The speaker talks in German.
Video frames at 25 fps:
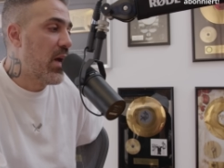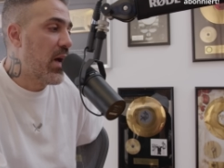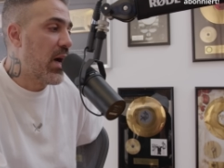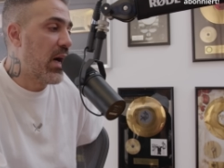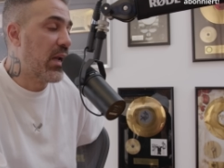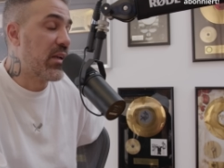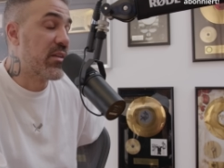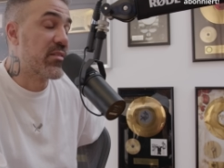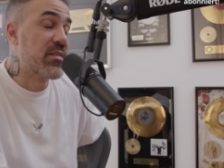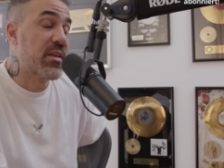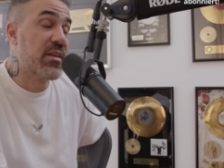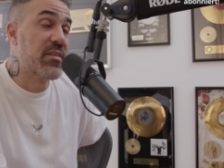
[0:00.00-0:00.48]

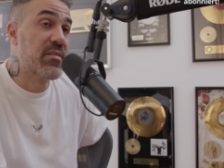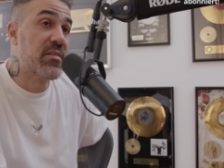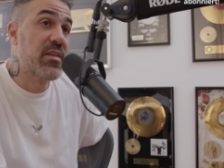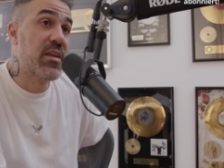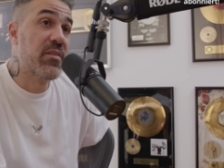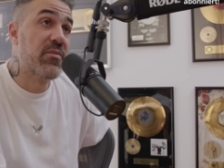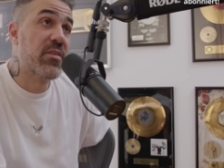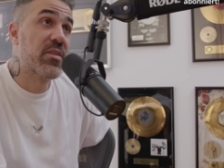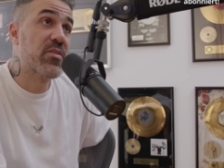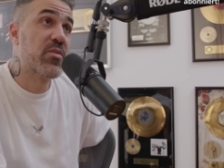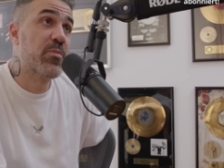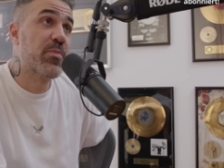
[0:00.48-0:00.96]
alles
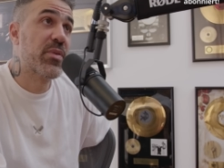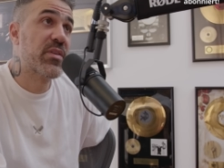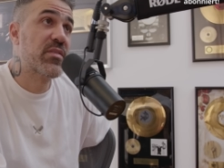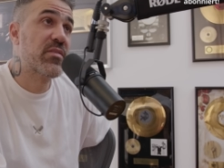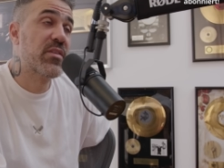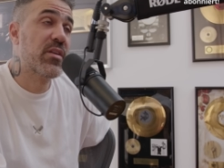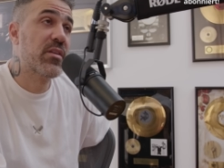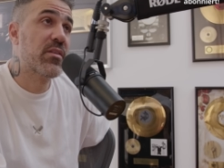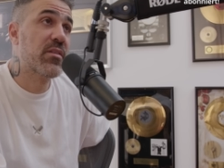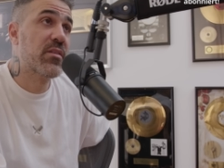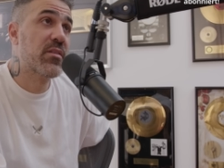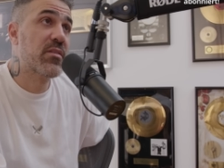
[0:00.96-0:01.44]
erzählen, was so
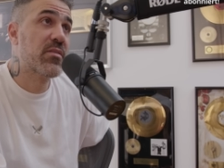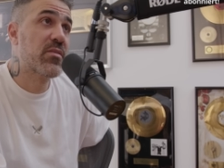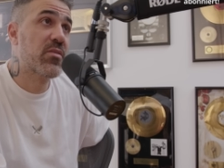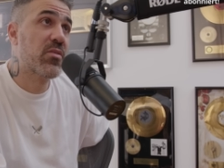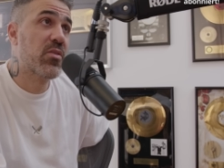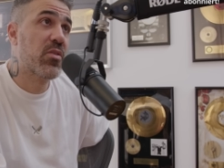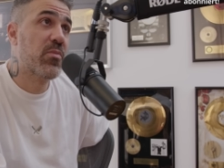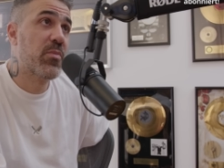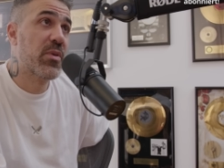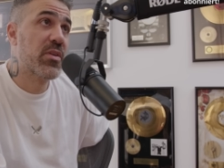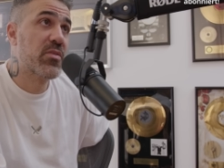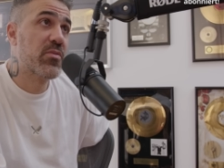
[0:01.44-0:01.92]
passiert ist und
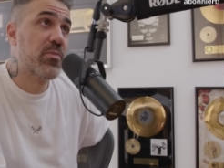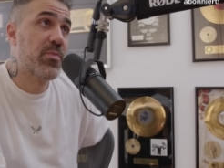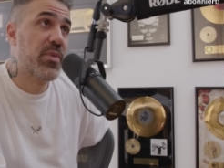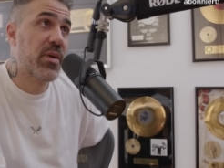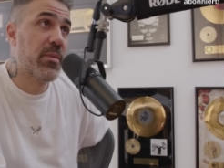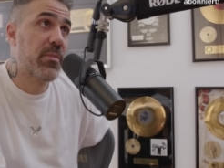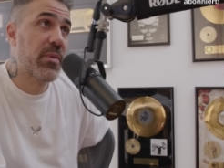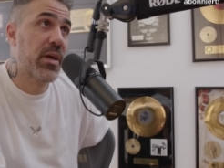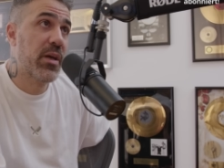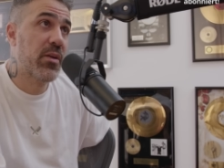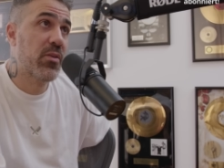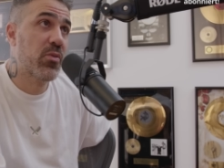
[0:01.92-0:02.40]
auch mal so ein
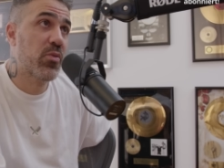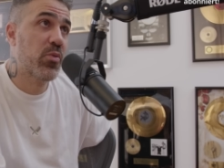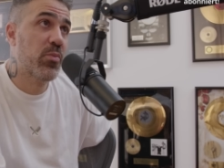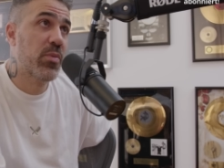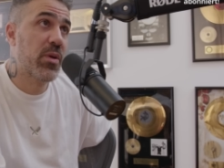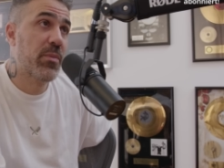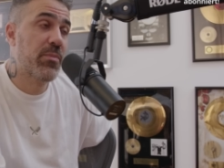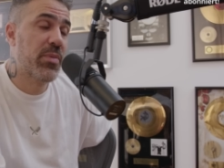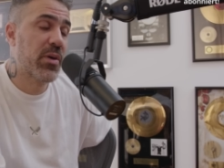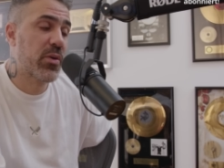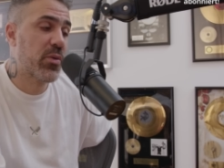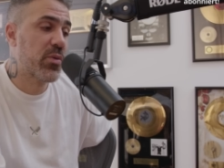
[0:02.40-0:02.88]
paar Meinungen
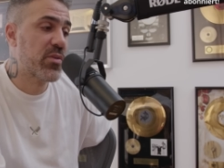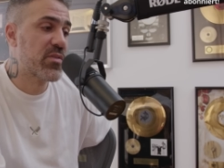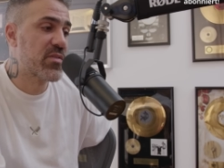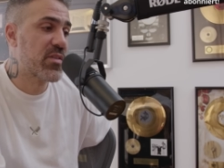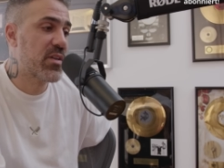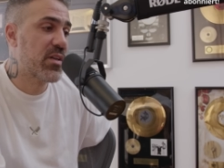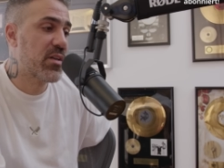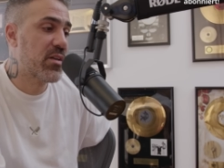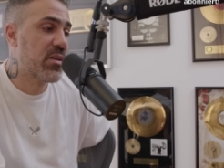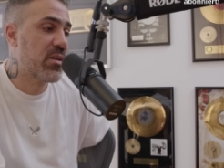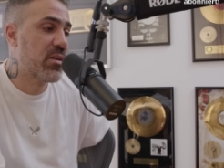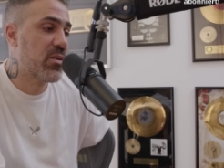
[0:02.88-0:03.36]
über ein paar
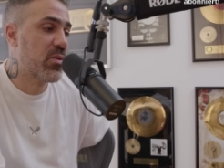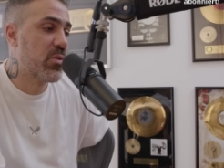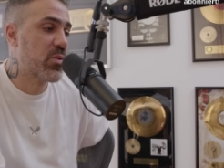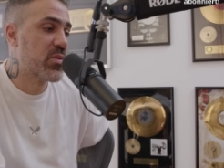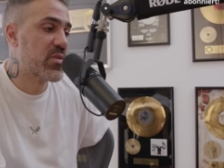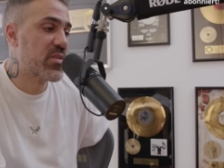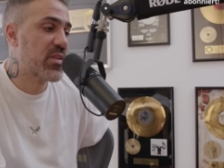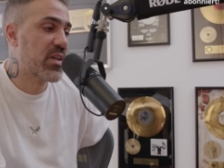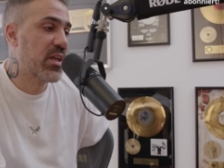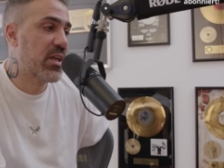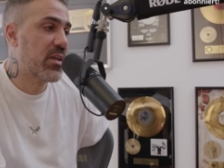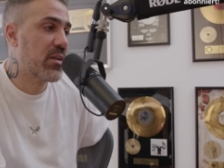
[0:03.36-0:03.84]
Künstler äh,
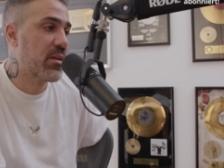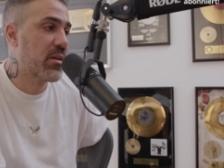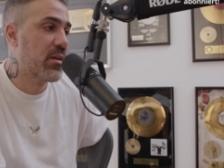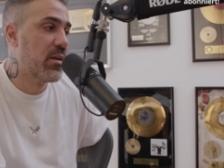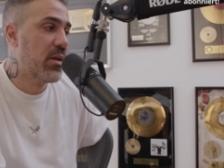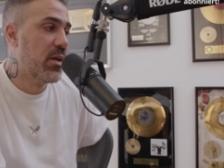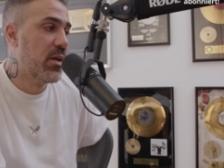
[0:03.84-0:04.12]
lostreten